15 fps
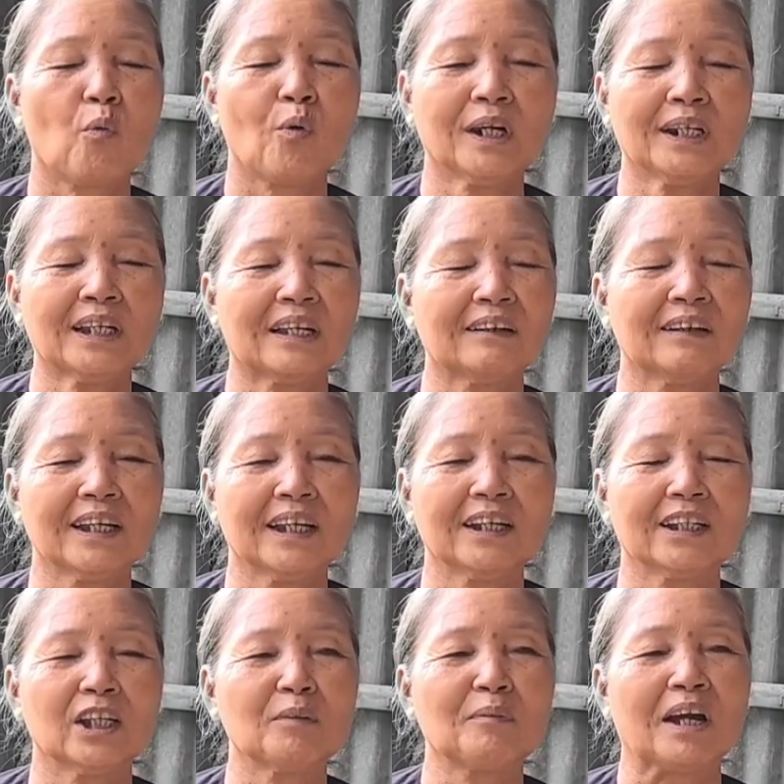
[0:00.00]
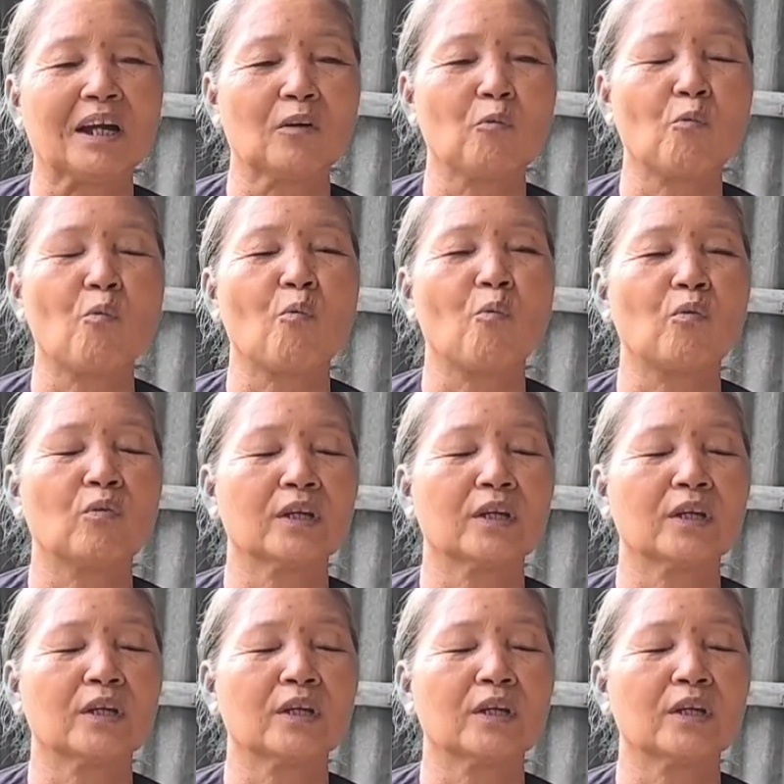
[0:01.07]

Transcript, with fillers: Nó quánh ta nói hang, kêu bằng